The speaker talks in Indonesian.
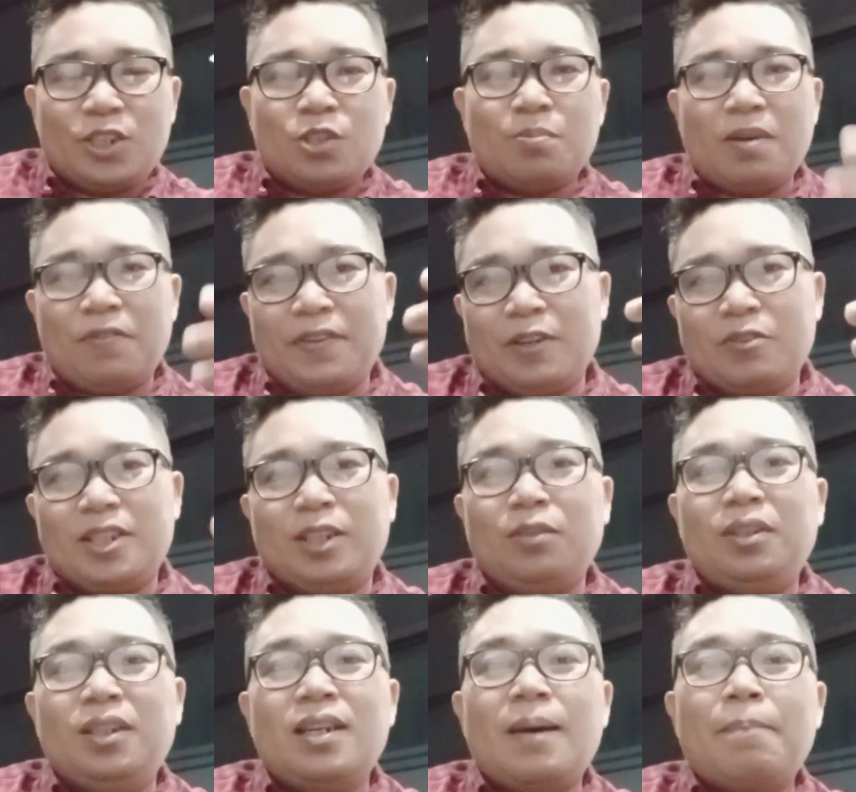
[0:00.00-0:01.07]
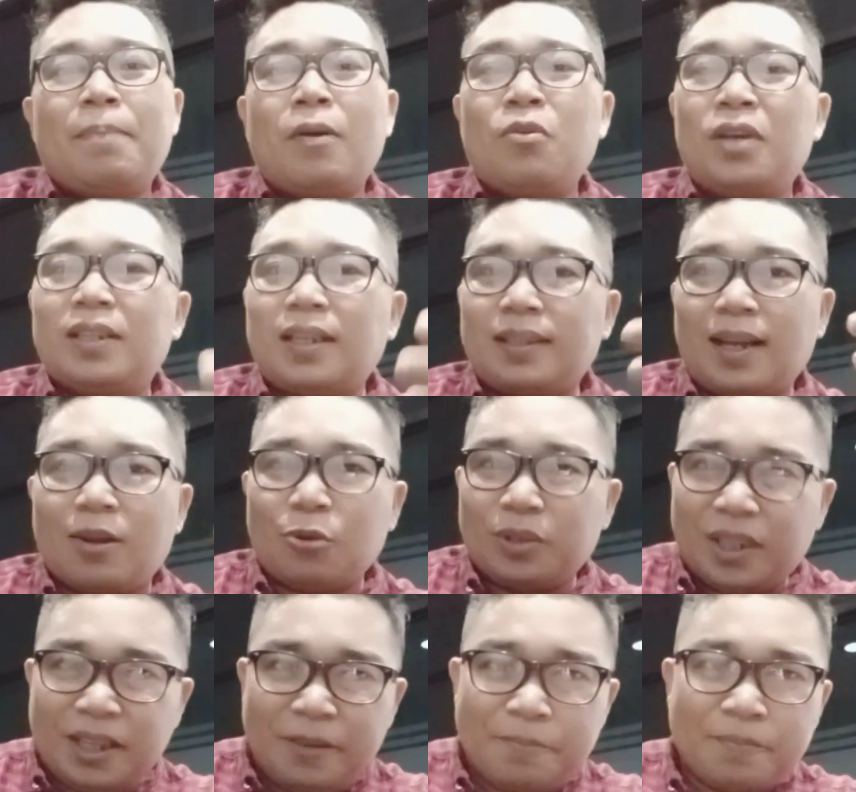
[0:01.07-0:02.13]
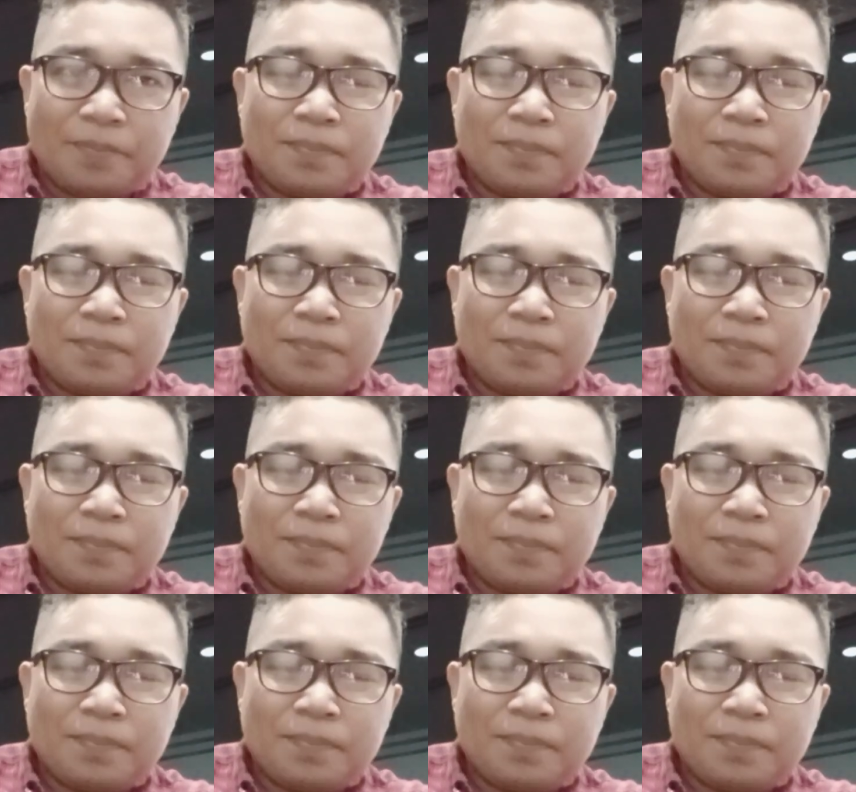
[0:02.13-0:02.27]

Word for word: Cuma virus itu tidak perlu kita takuti.